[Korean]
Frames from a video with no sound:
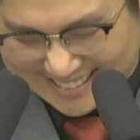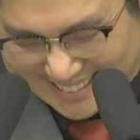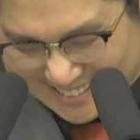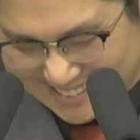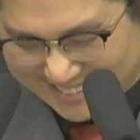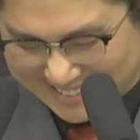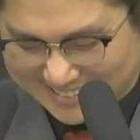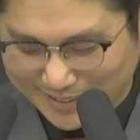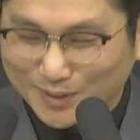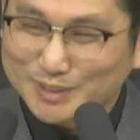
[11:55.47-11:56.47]
예.
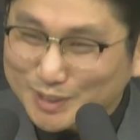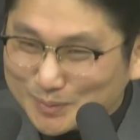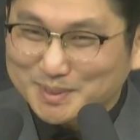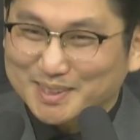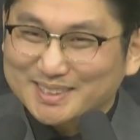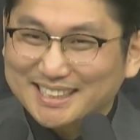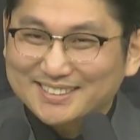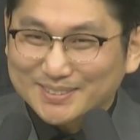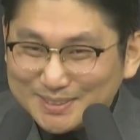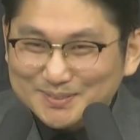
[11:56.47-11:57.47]
어디서부터 따,
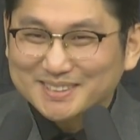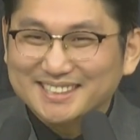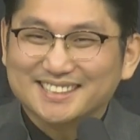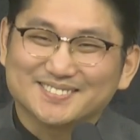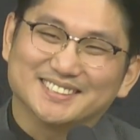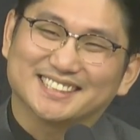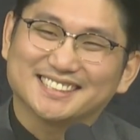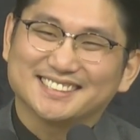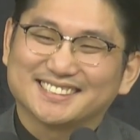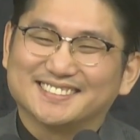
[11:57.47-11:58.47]
어디서부터 따라하면 될까요?
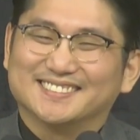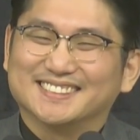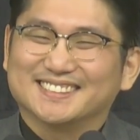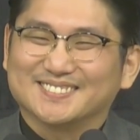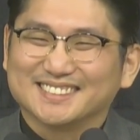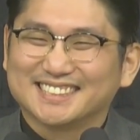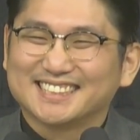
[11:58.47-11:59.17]
그래서부터